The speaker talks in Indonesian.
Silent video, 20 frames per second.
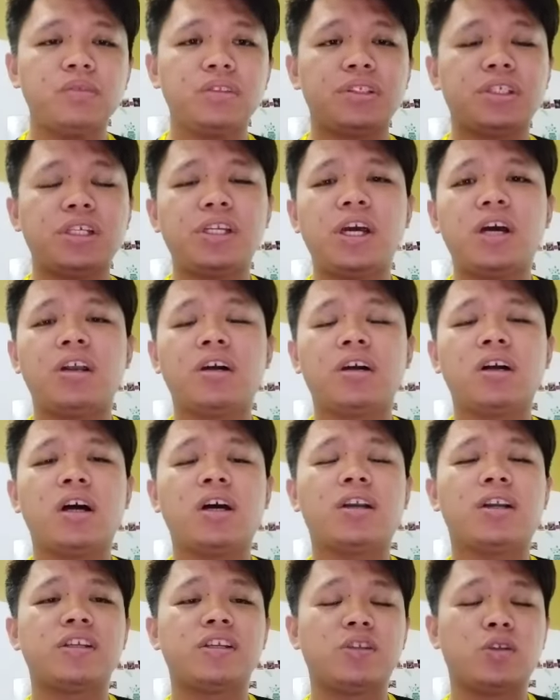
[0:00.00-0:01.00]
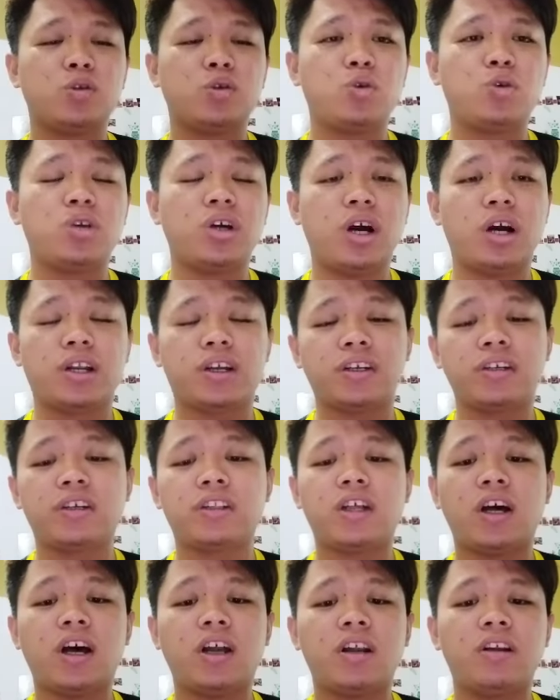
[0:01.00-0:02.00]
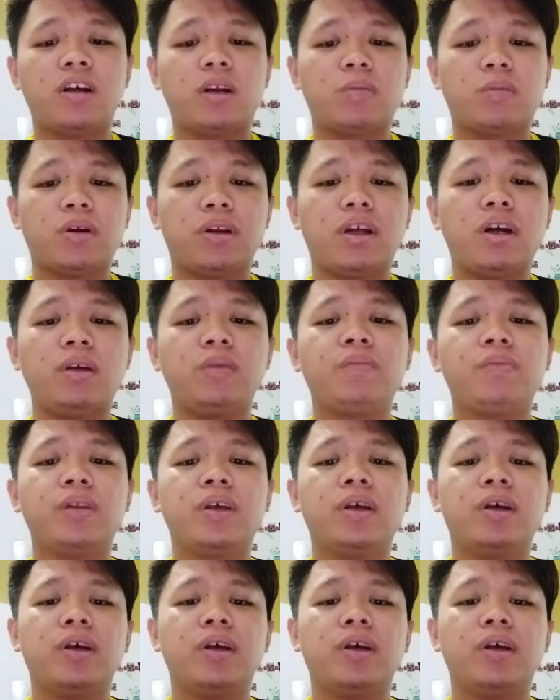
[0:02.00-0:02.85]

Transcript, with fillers: Jadi adakah Anda setuju dengan kenyataan daripada